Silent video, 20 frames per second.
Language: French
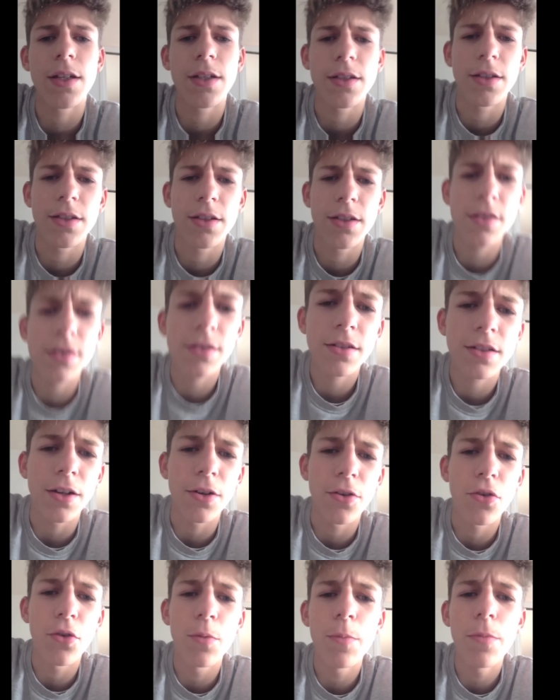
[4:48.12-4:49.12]
Qu'est-ce qu'un
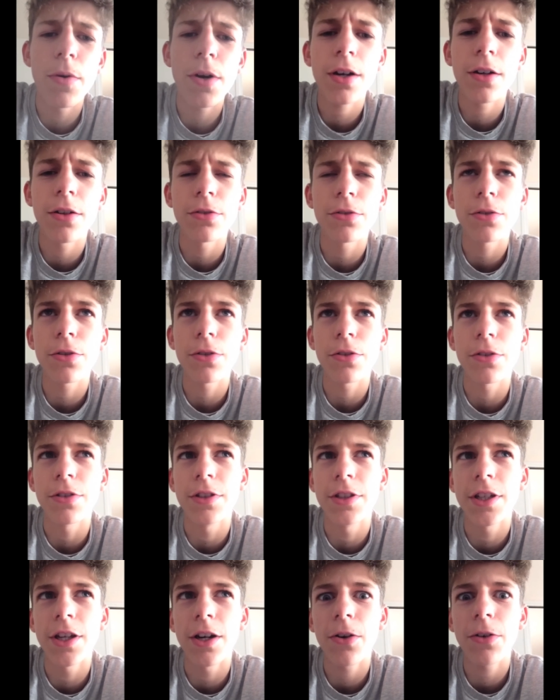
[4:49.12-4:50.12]
combat entre une
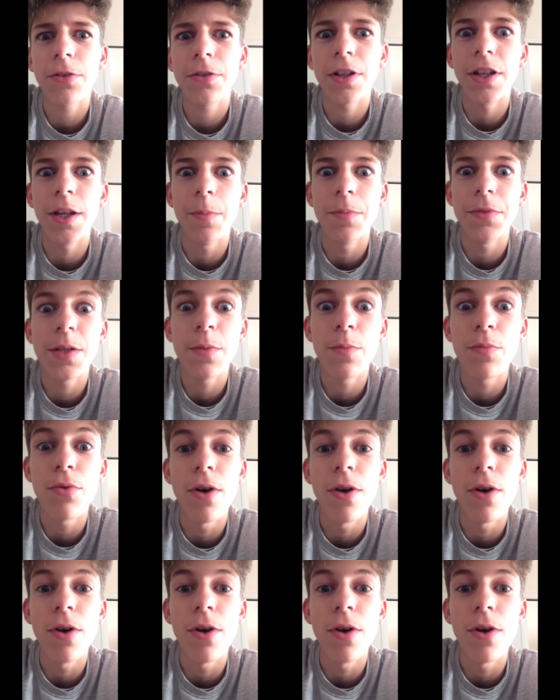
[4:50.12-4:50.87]
carotte et des petits pois